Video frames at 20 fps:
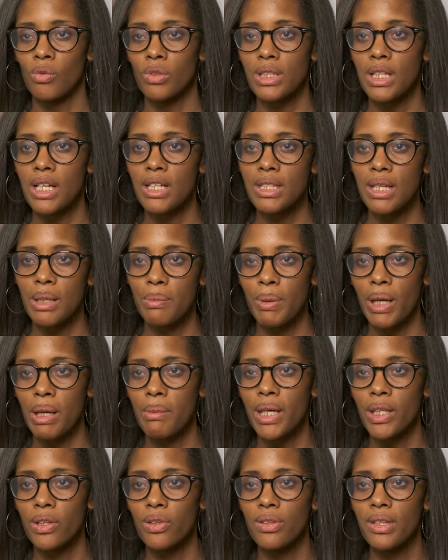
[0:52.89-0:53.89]
Donc ça, ça
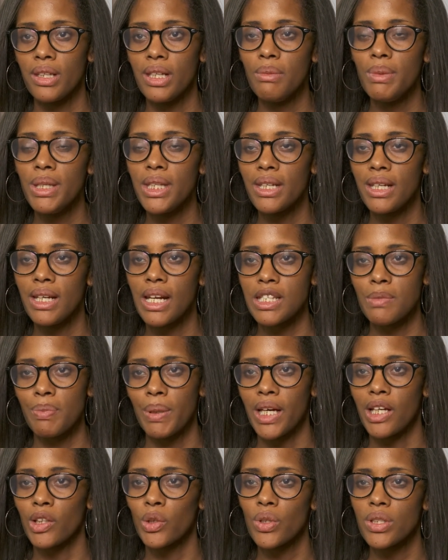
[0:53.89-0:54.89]
permet d'éliminer
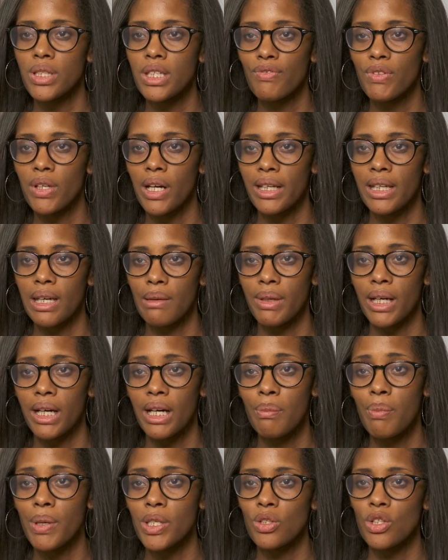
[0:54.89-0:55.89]
l'aspect intrusif de la
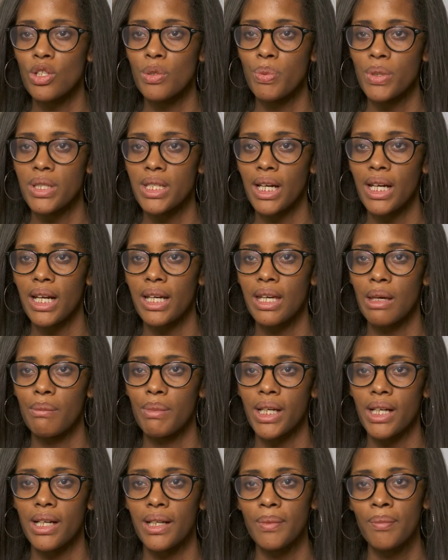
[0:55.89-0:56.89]
caméra parce que je peux dire à la
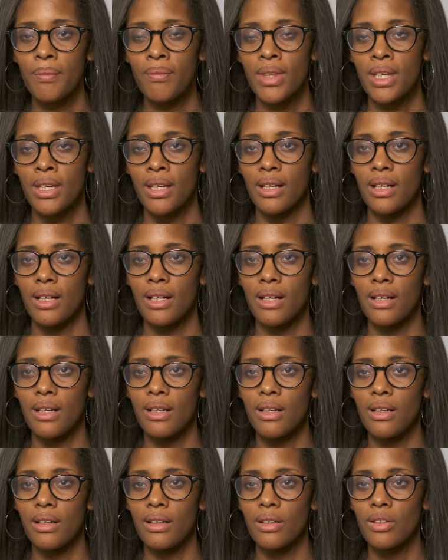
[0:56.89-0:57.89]
caméra,
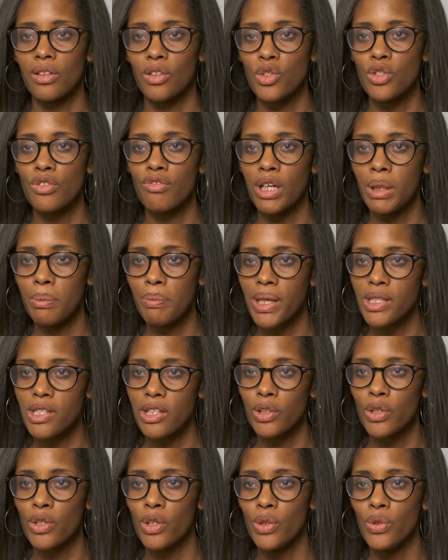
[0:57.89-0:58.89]
euh, quand tu vois une
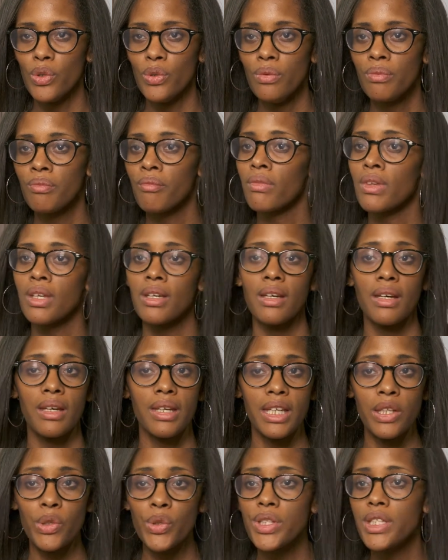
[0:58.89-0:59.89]
personne connue,
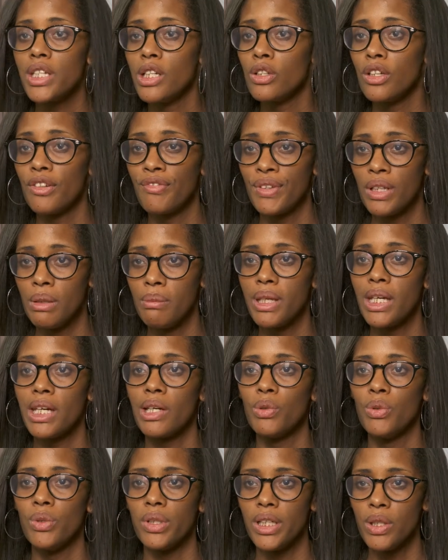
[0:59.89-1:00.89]
inutile de
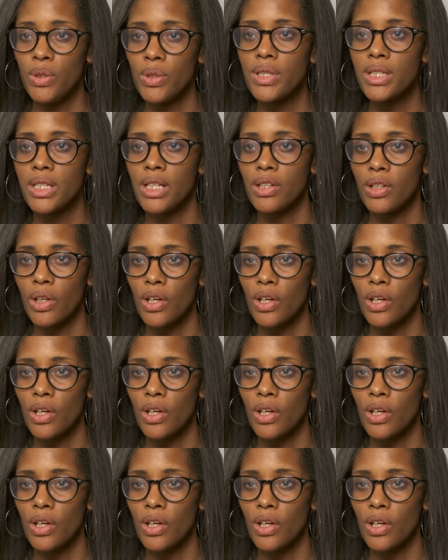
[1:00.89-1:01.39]
filmer ou inutile